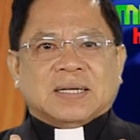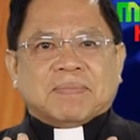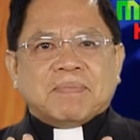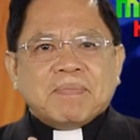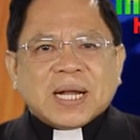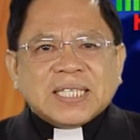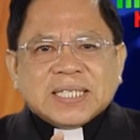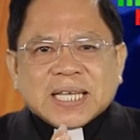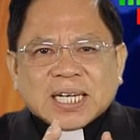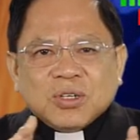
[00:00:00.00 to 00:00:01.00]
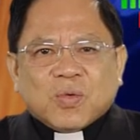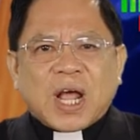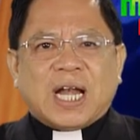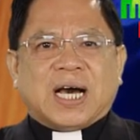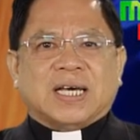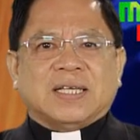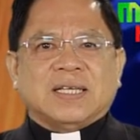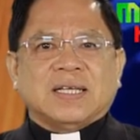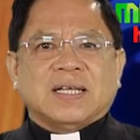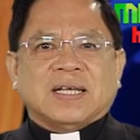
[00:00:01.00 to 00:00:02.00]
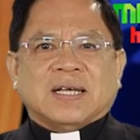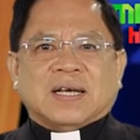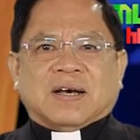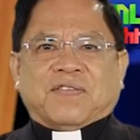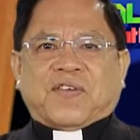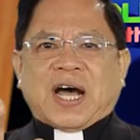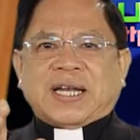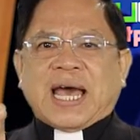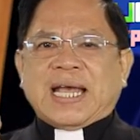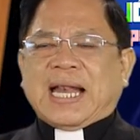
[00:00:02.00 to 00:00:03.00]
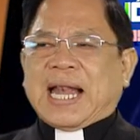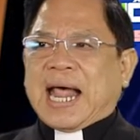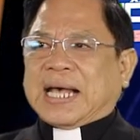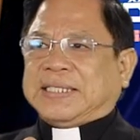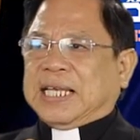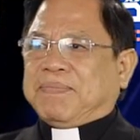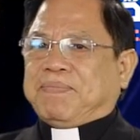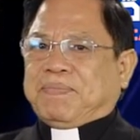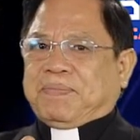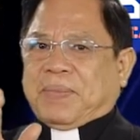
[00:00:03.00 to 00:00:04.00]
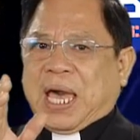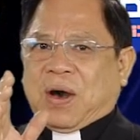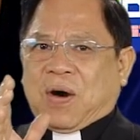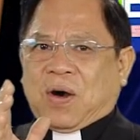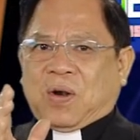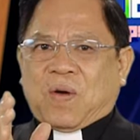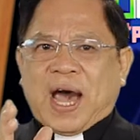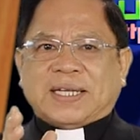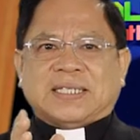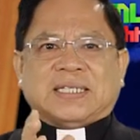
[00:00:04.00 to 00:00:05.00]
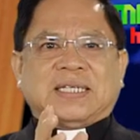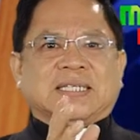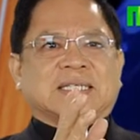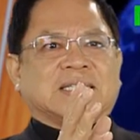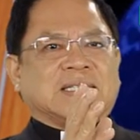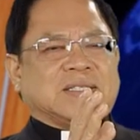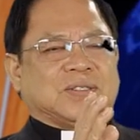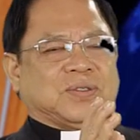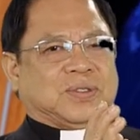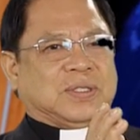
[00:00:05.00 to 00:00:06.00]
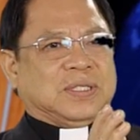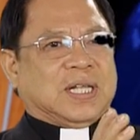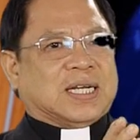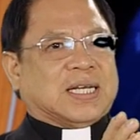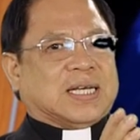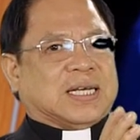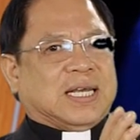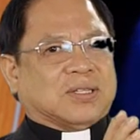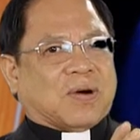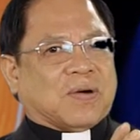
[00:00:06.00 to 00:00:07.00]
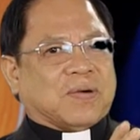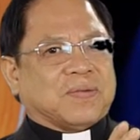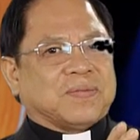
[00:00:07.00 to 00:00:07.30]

mất dần quyền lợi và đây là dịp để họ loại trừ Đức Kitô.